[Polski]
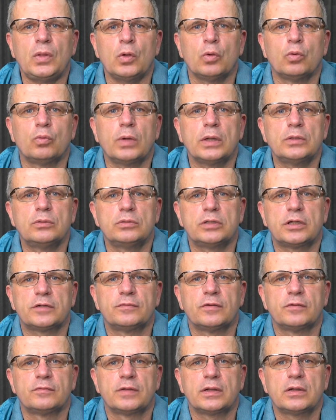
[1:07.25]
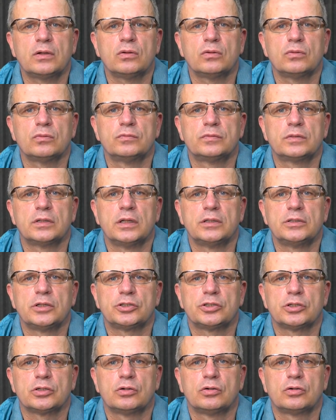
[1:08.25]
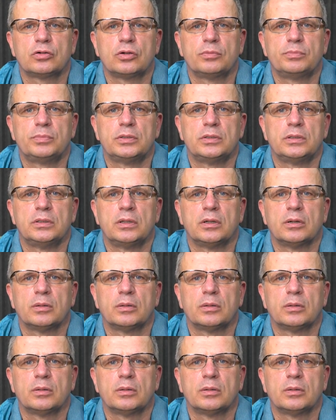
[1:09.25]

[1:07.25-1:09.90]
układu nerwowego uwzględnia się choroby